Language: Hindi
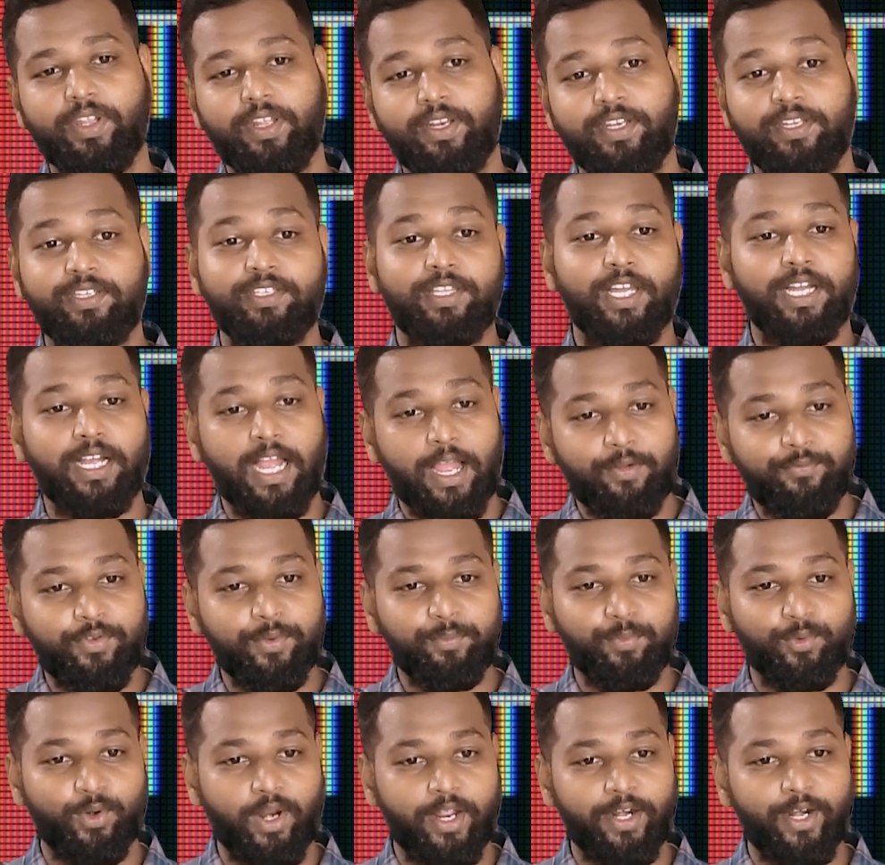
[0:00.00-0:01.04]
रिश्ता काफ़ी
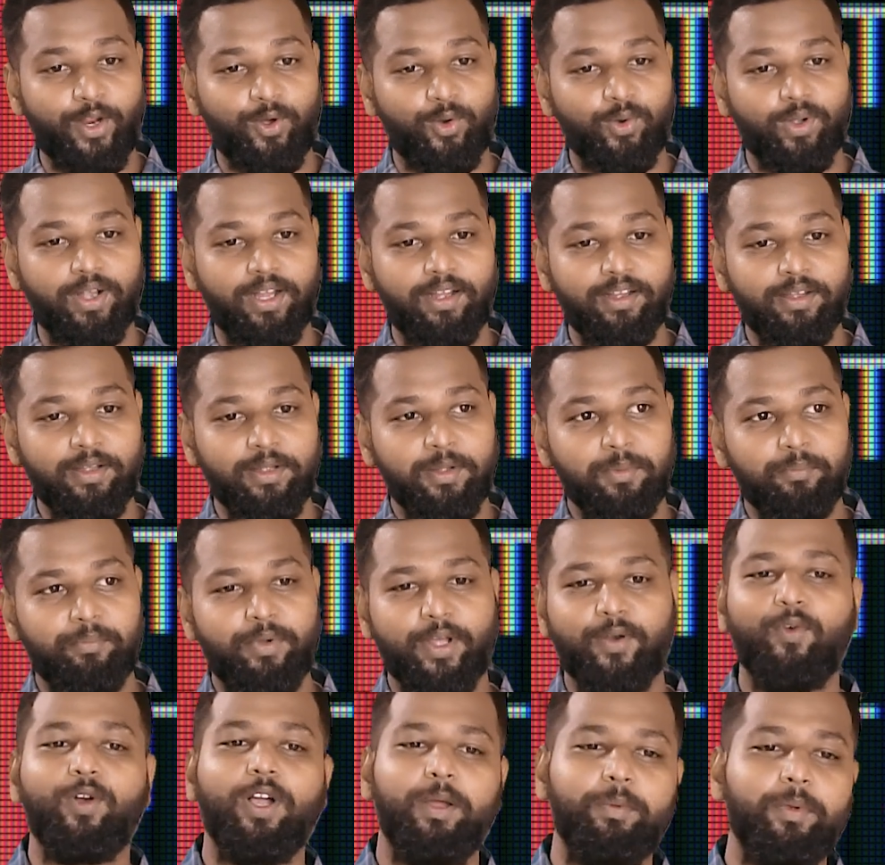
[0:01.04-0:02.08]
पुराना होगा
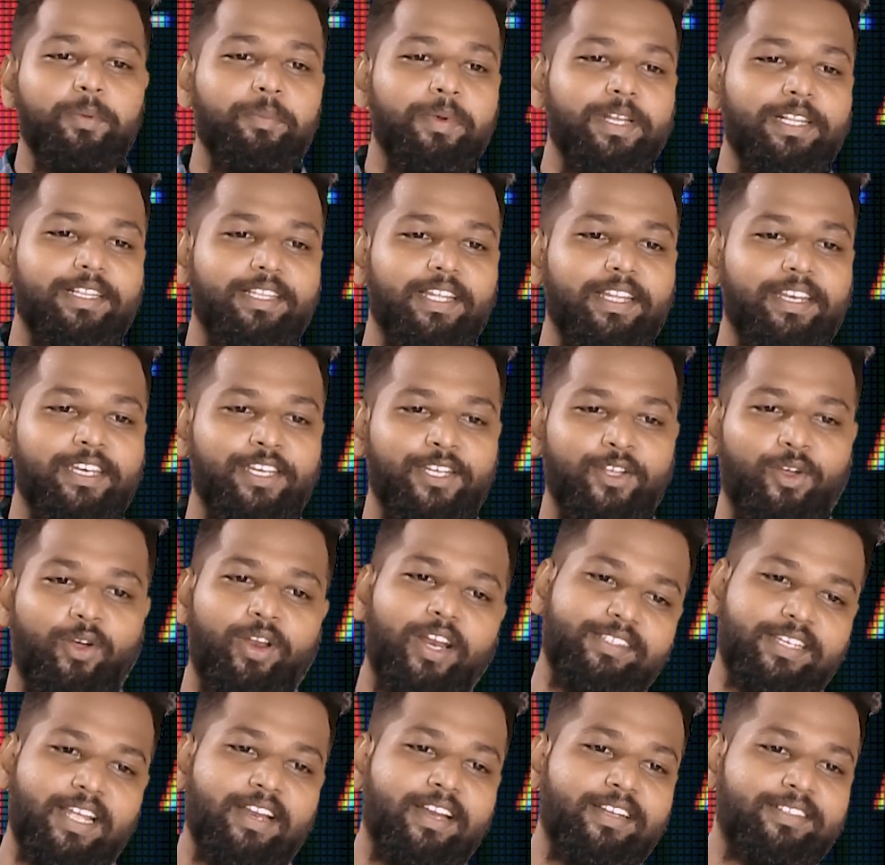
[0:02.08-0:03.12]
पर वो कभी मिलते नहीं है और
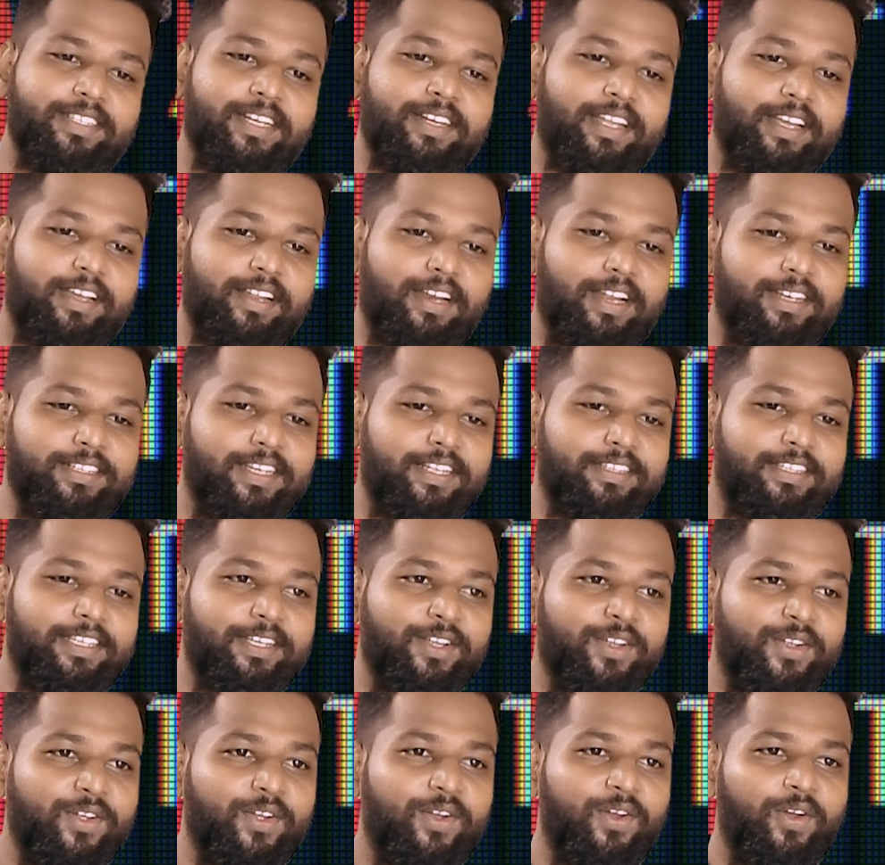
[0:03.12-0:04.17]
अचानक से टकरा जाते
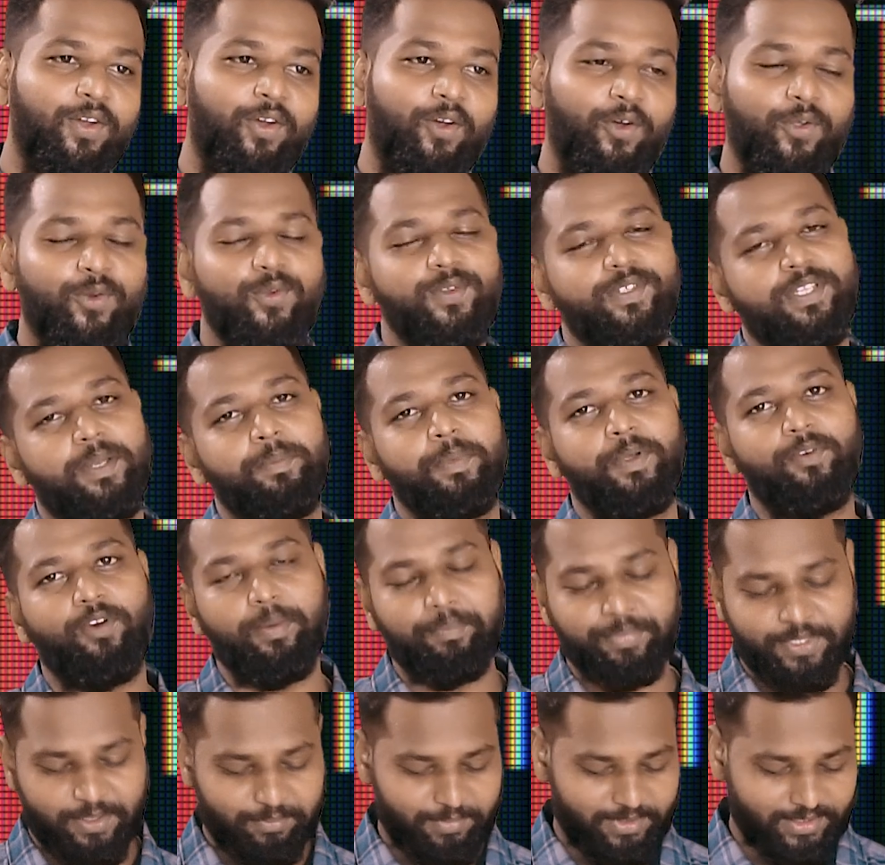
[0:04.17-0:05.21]
और उस समय वो
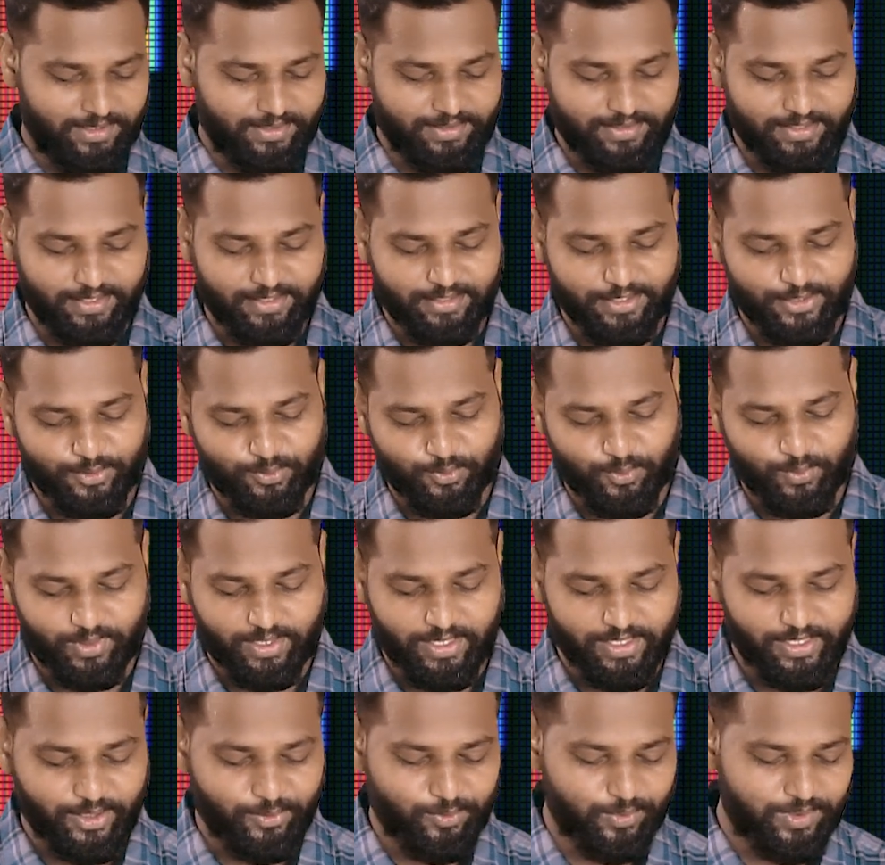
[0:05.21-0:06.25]
आपकी मदद करते हैं तो
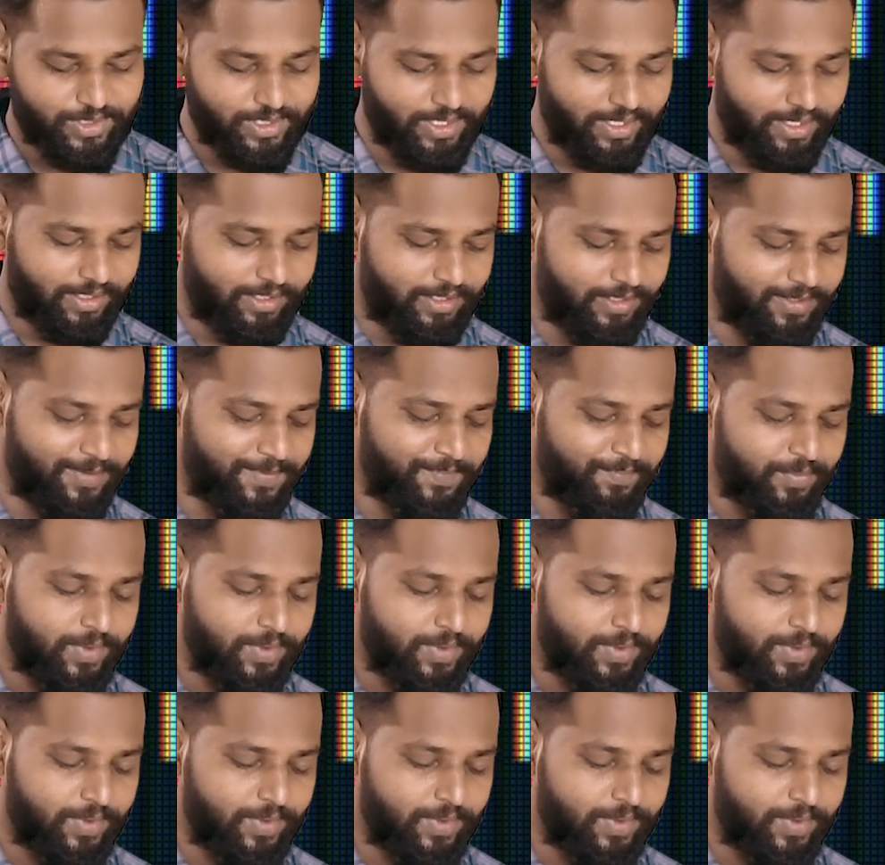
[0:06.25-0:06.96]
उनके लिए कुछ ये है कि